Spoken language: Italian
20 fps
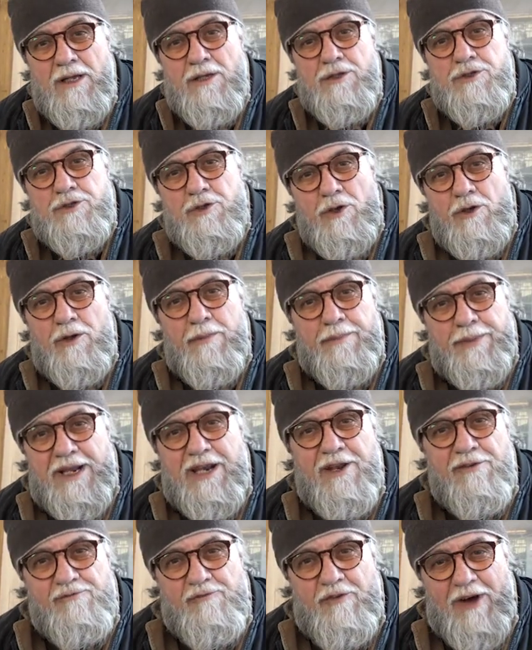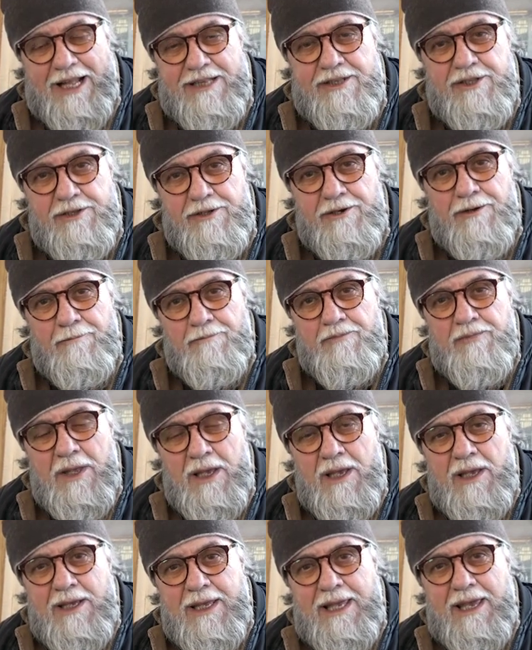solo per il fatto
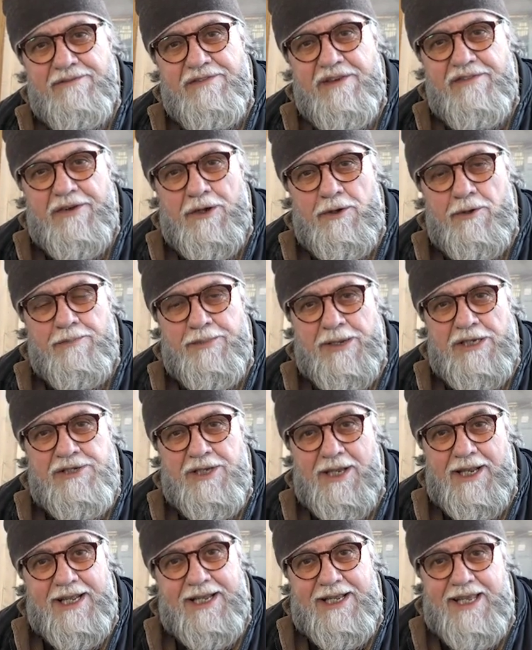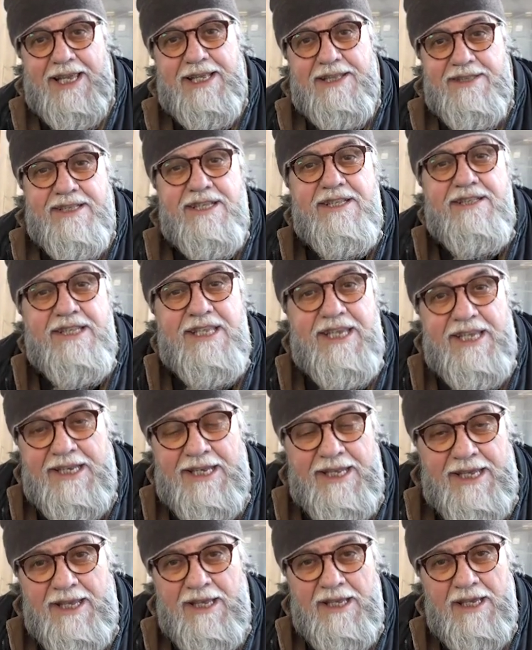che avevano piacere che i
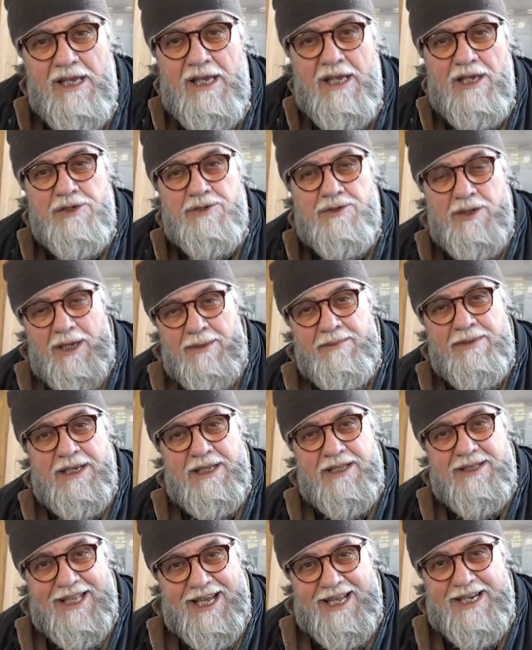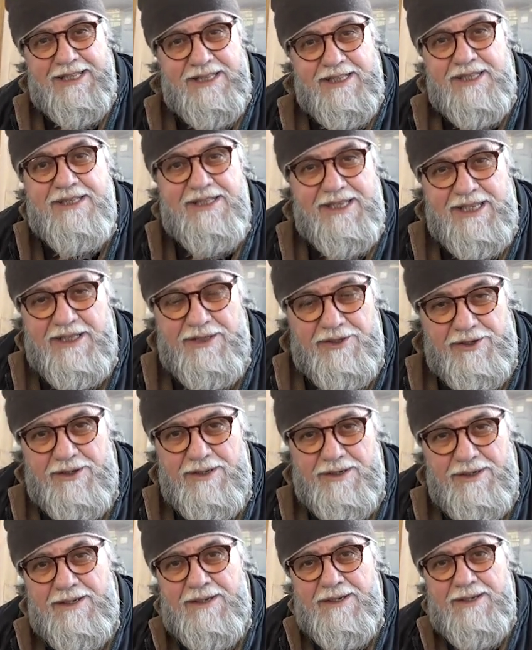titini, cioè i militari di Tito,